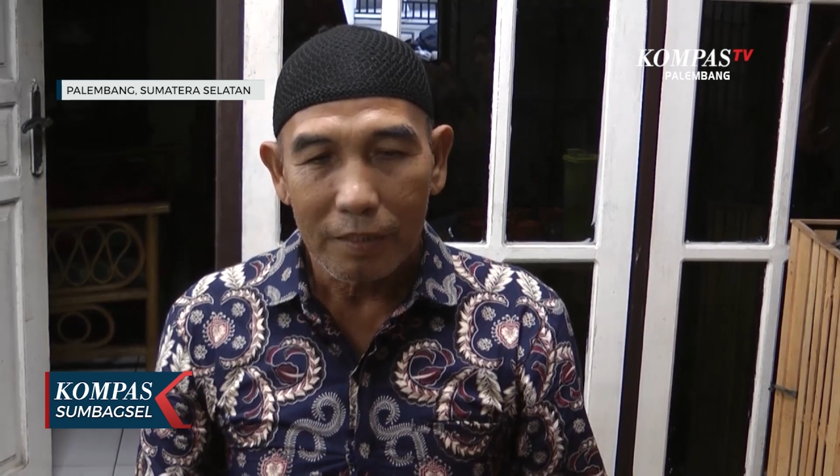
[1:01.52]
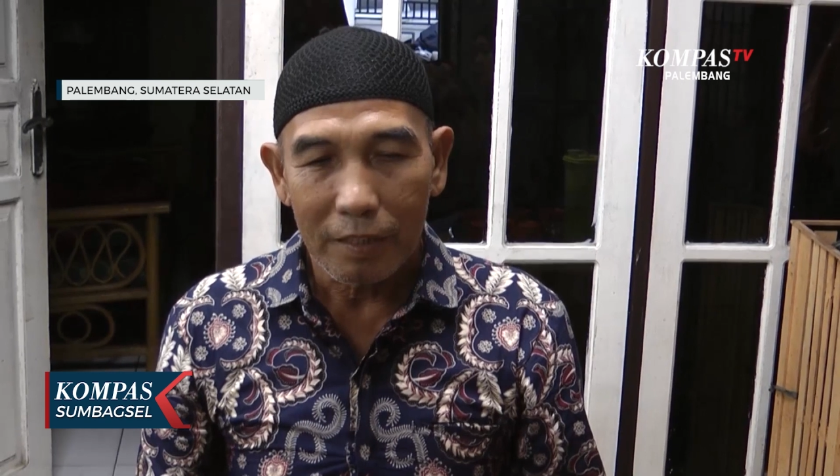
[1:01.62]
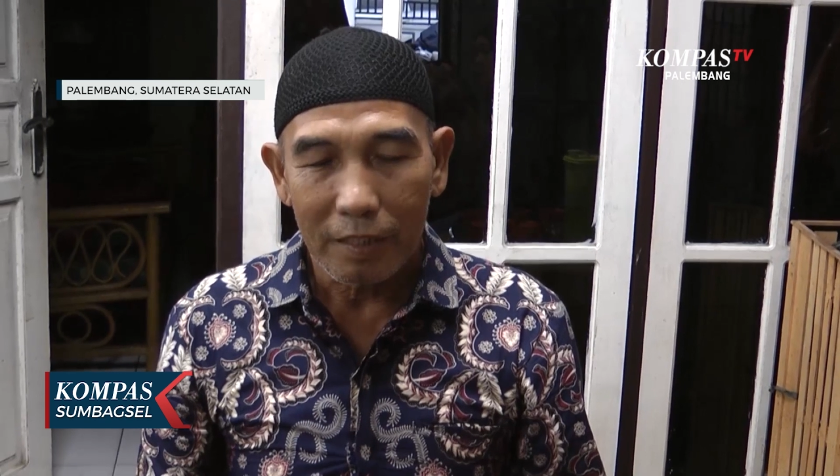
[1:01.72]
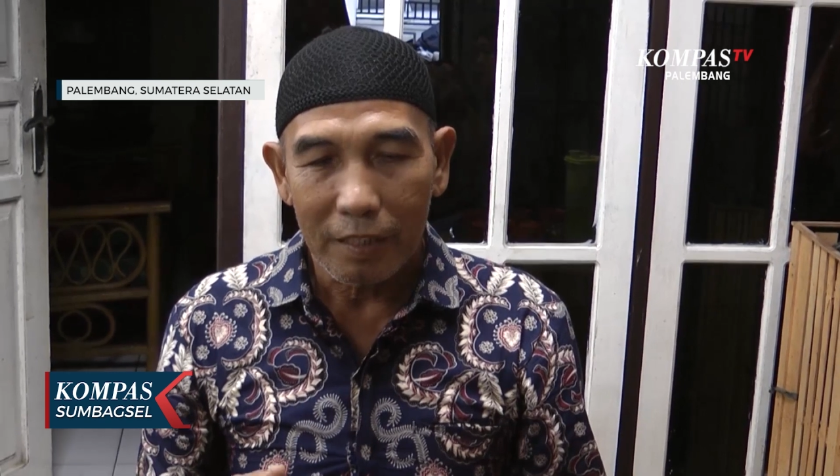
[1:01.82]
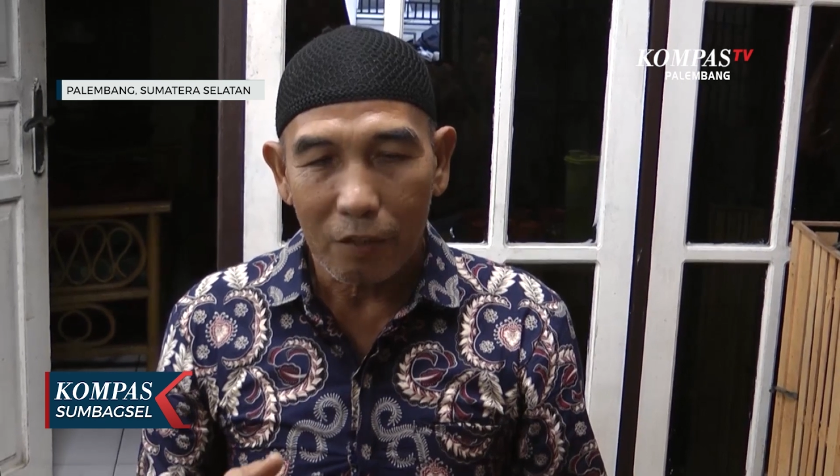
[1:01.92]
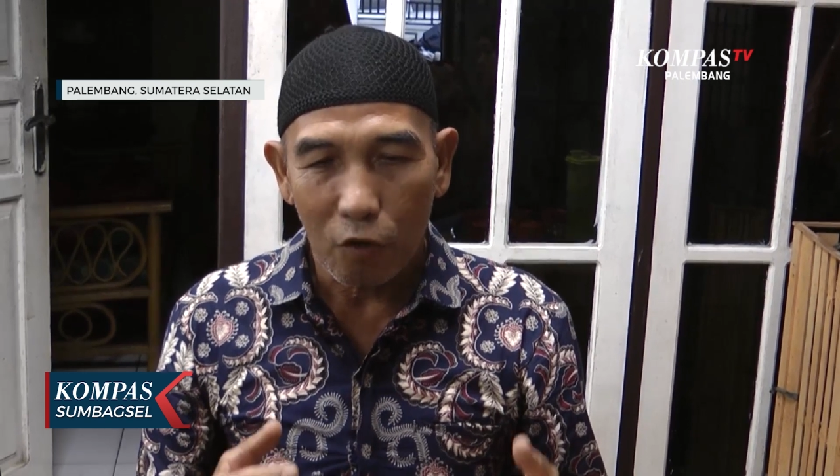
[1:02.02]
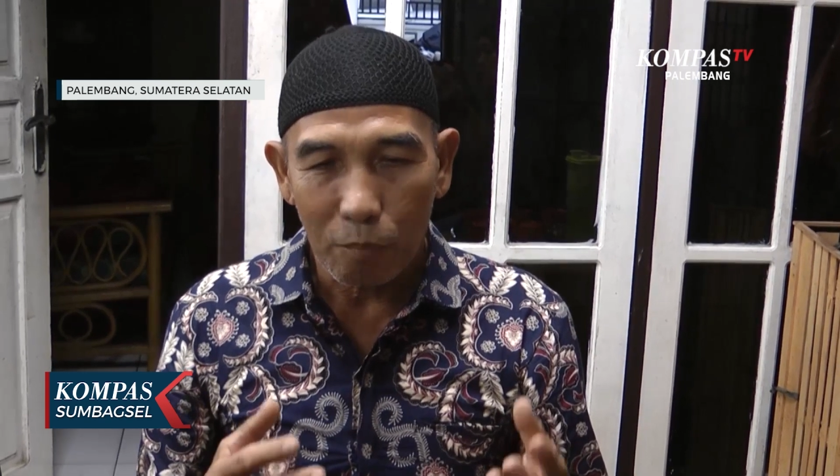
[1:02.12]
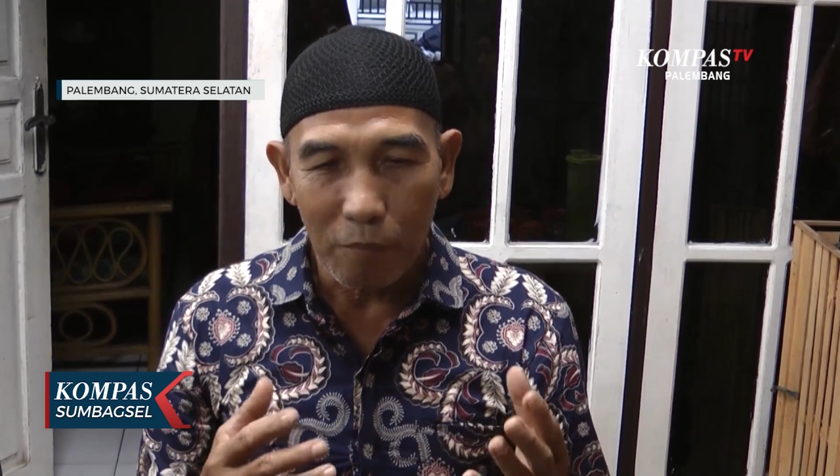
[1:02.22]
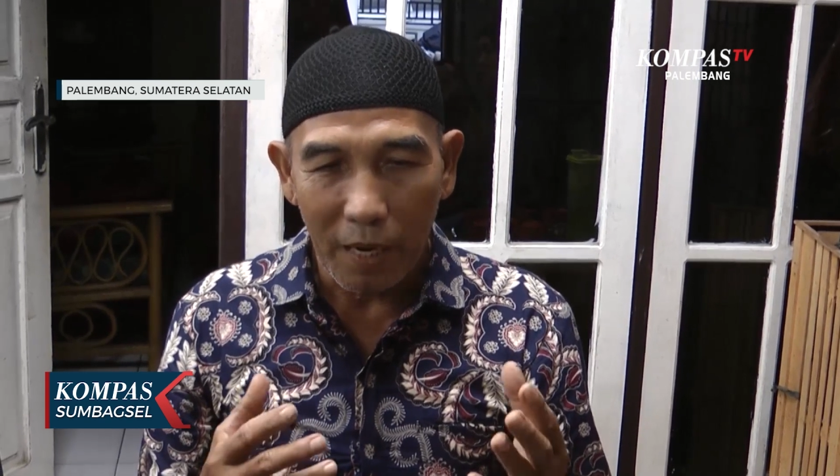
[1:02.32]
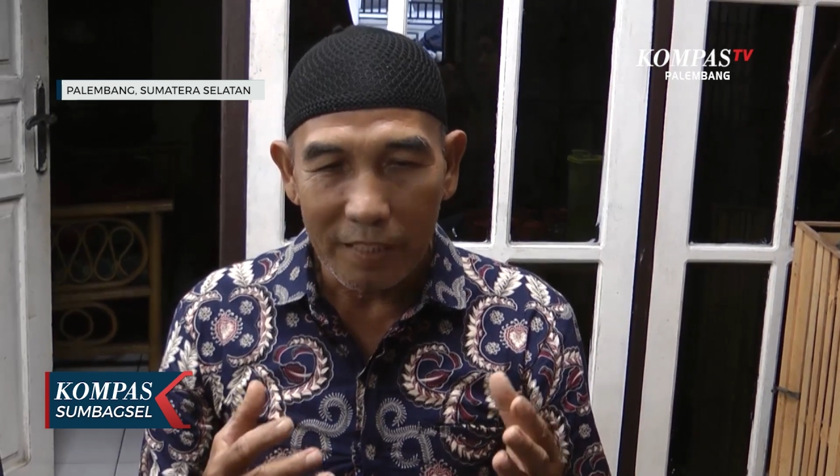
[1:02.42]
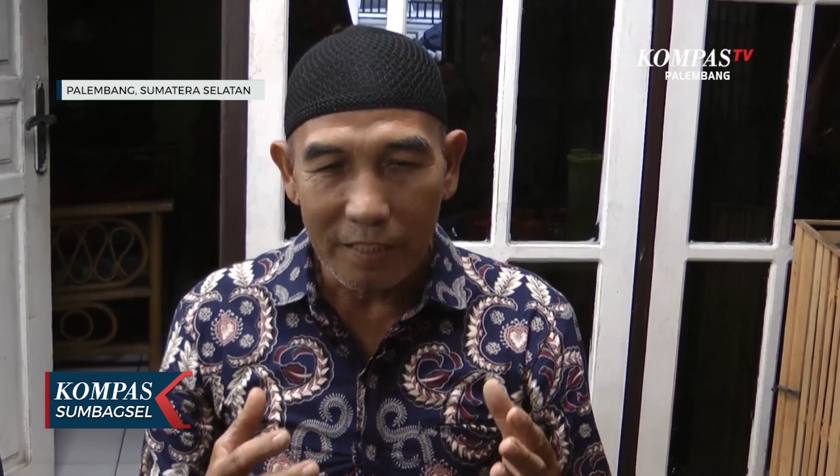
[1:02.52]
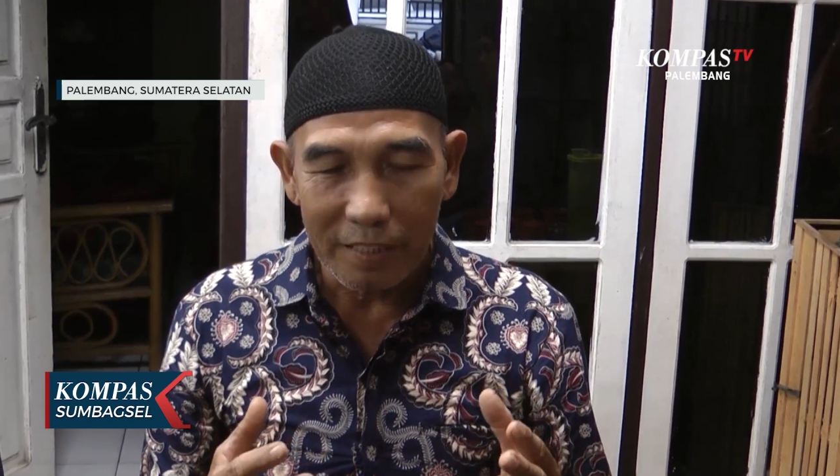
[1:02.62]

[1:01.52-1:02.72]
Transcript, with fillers: si korban